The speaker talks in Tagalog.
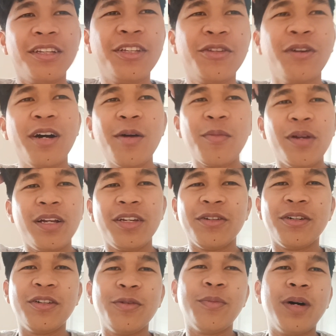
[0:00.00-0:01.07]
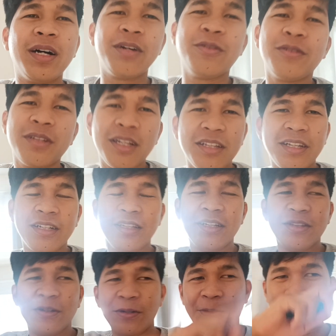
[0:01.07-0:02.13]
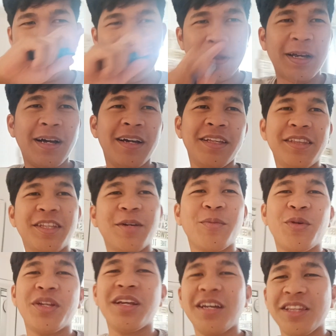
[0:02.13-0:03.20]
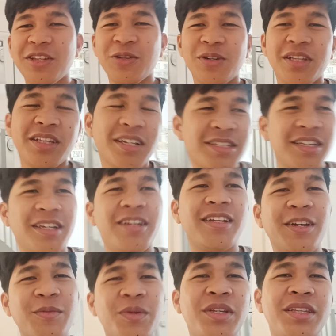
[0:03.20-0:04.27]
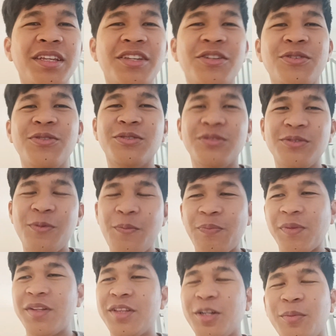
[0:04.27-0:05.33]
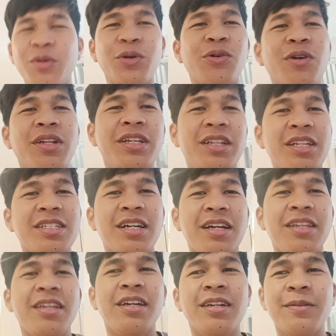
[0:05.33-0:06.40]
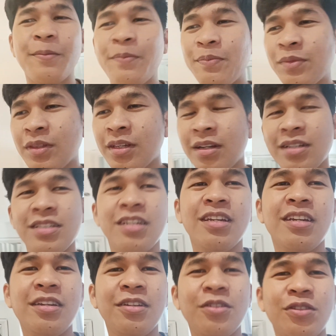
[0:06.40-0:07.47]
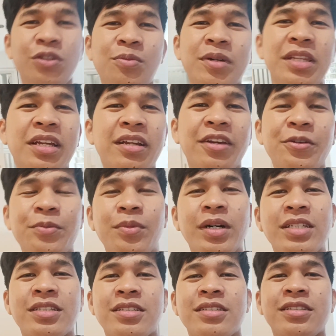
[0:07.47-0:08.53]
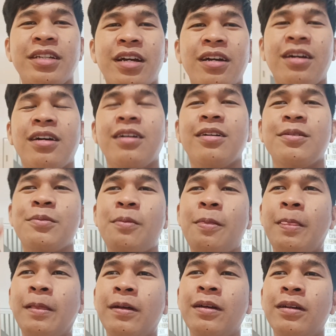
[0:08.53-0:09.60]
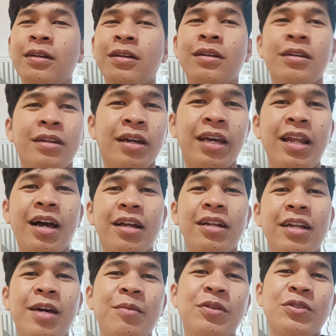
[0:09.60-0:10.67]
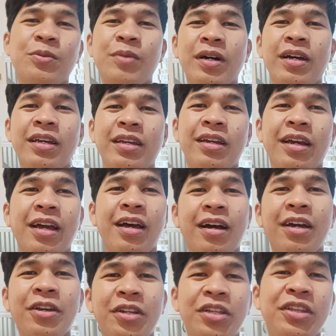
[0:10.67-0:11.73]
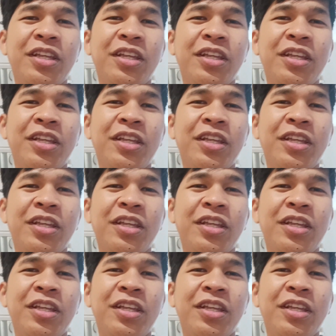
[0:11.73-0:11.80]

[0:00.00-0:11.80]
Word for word: ito nga pala yung ano, bagong dating dito. No? Ah, interview natin ulit kasi nabitin yung interview ko kanina sa kanya. Kasi dumating na yung bus, tsaka kailangan na naming sumakay. Kaya ngayon